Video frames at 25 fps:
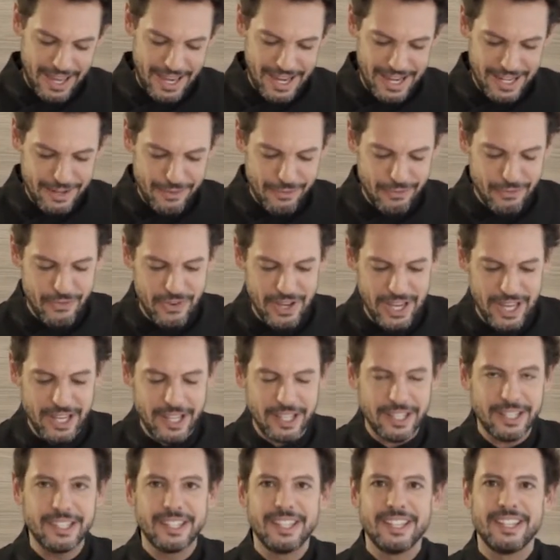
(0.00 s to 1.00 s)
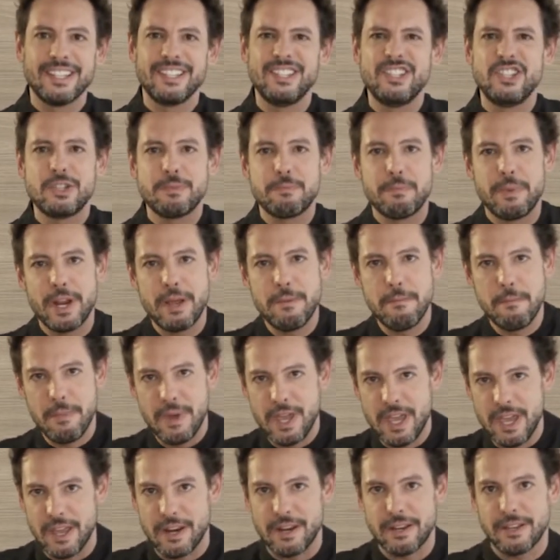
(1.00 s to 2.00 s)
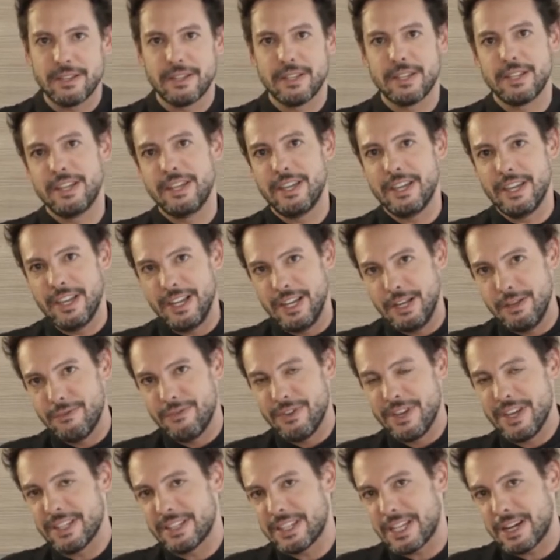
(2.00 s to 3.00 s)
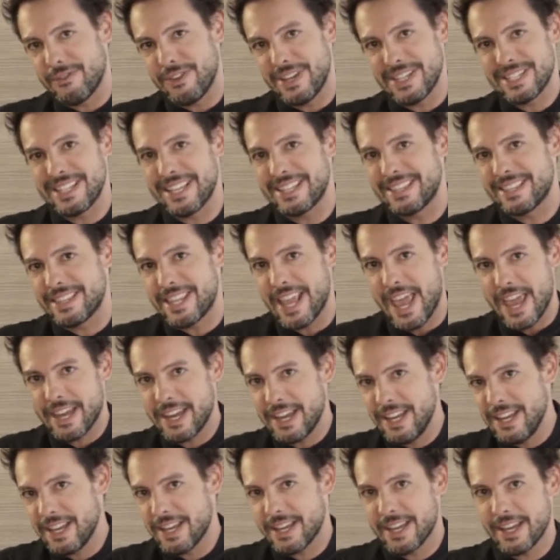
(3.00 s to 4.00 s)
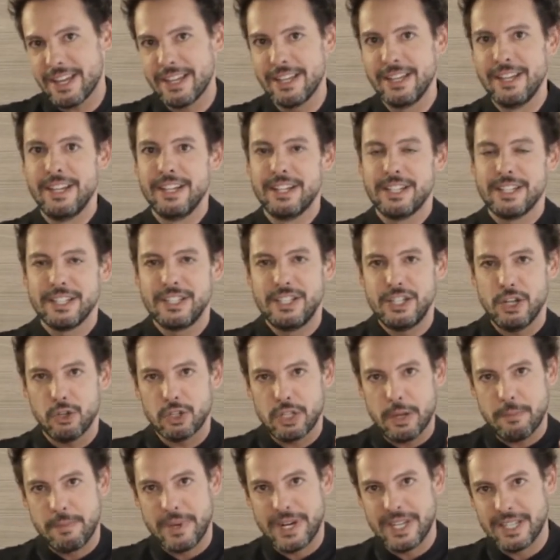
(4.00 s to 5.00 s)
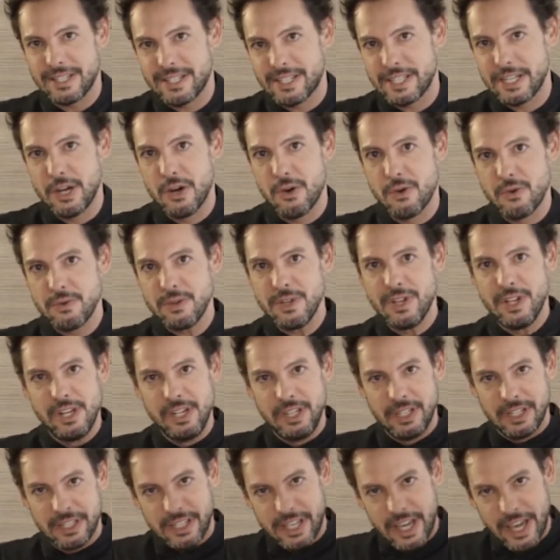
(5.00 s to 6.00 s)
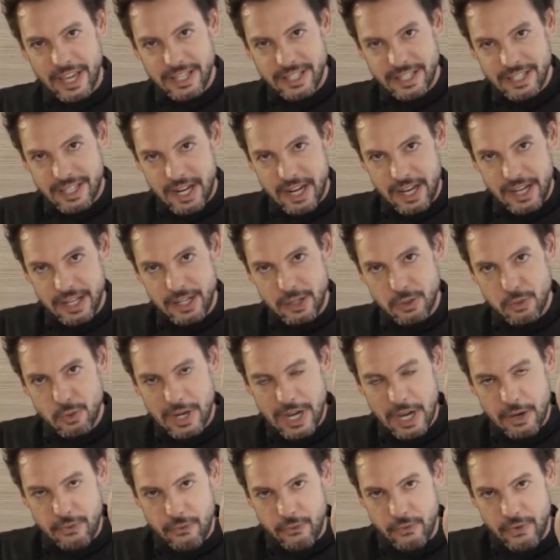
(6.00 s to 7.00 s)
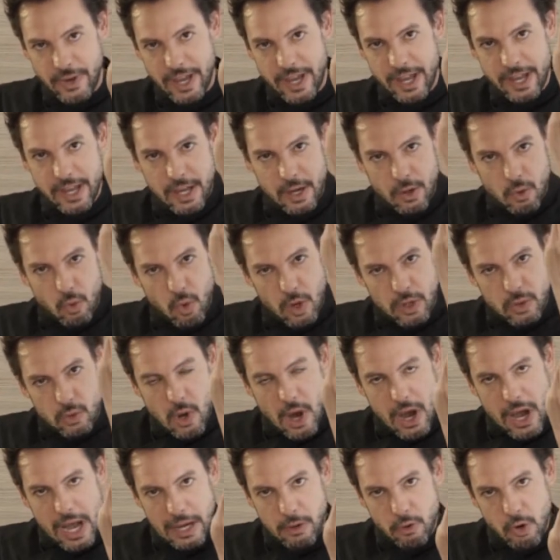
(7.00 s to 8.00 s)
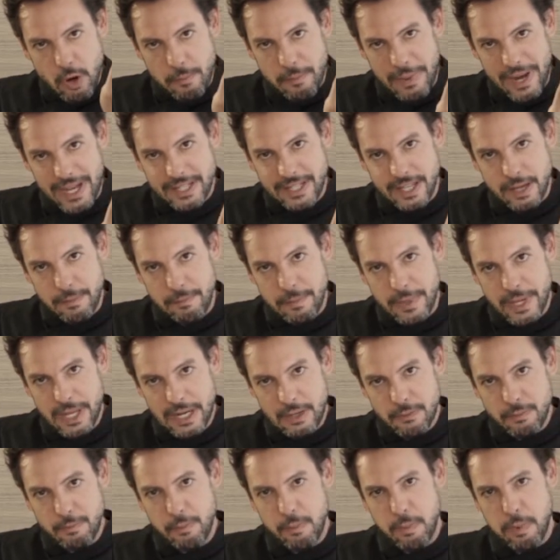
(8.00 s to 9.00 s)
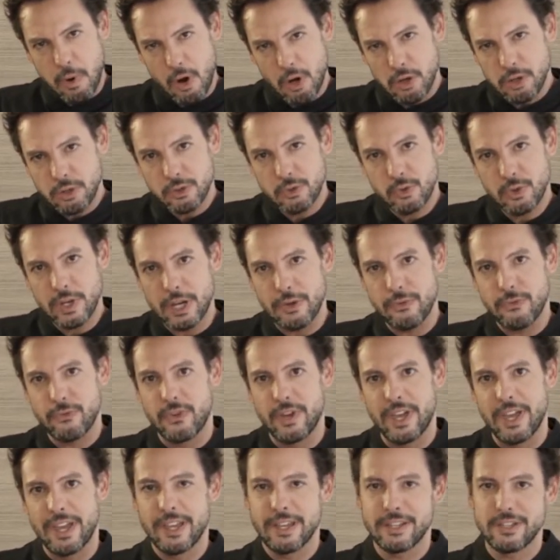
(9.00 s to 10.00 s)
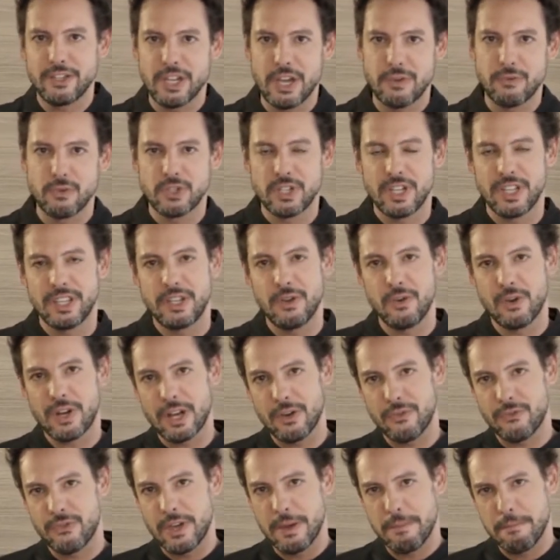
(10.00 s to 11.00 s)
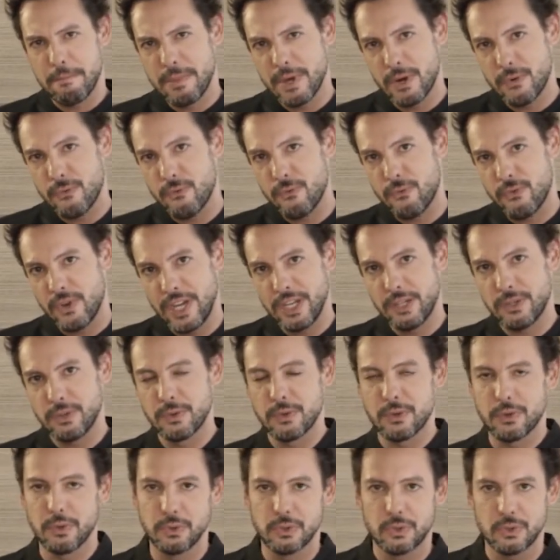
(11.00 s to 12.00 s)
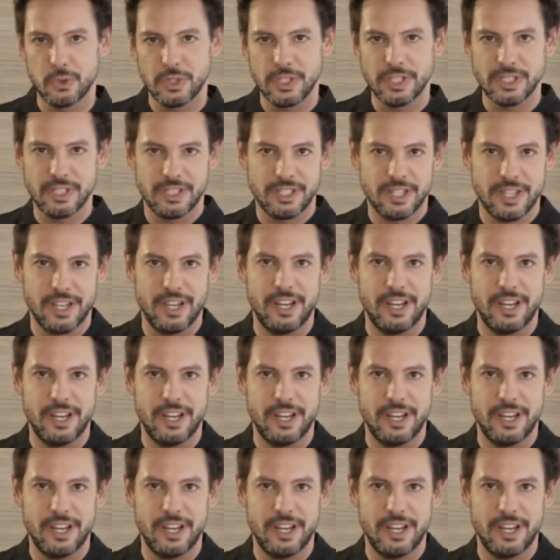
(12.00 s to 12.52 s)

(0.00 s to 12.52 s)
ele vem de espremer, ele vem através da técnica de alta pressão que é extrair do café quando a água passa pelo pó do café. E aí você tem um café perfeito com todas as